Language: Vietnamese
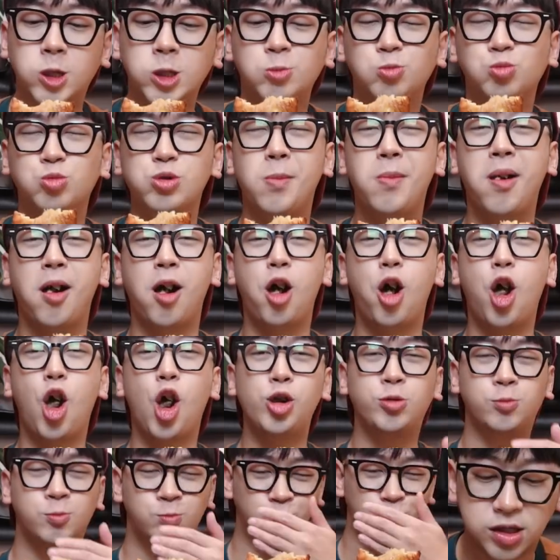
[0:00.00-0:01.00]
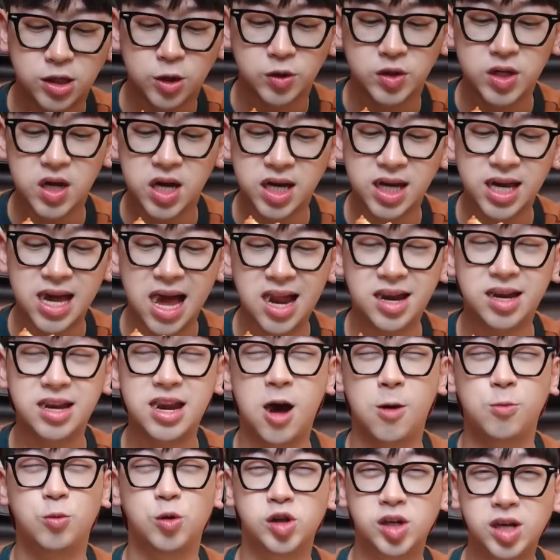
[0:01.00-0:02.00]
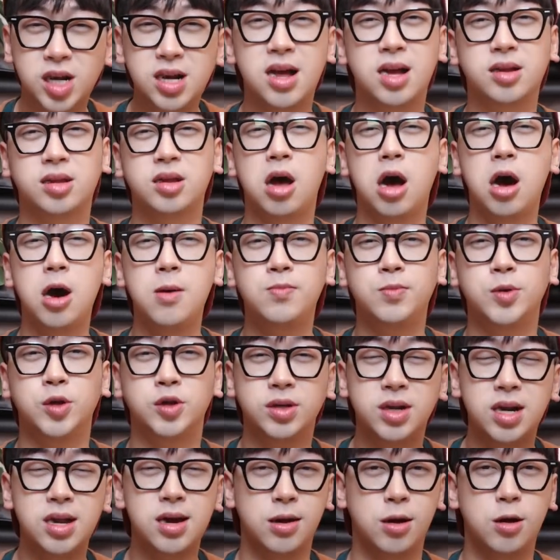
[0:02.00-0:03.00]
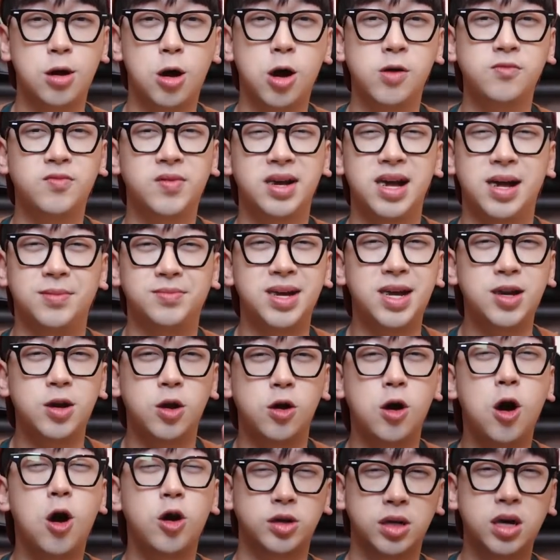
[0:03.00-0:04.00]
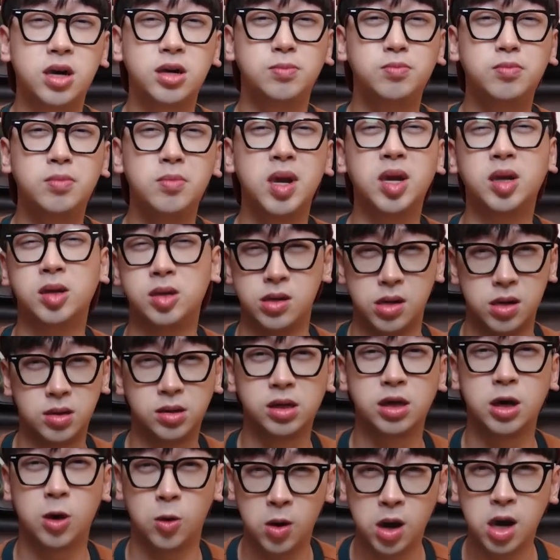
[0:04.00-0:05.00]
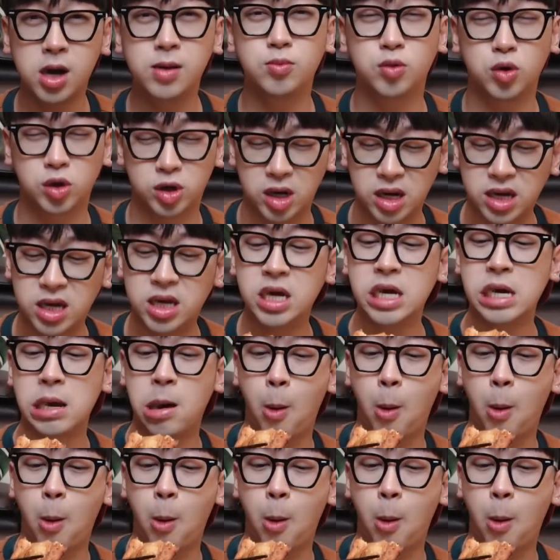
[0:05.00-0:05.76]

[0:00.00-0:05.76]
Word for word: Nhưng mà ngon Sầu riêng khi ăn nóng nó rất là thơm, nó rất là ngon Và cảm giác nó ngọt hơn bình thường nhiều hơn một tí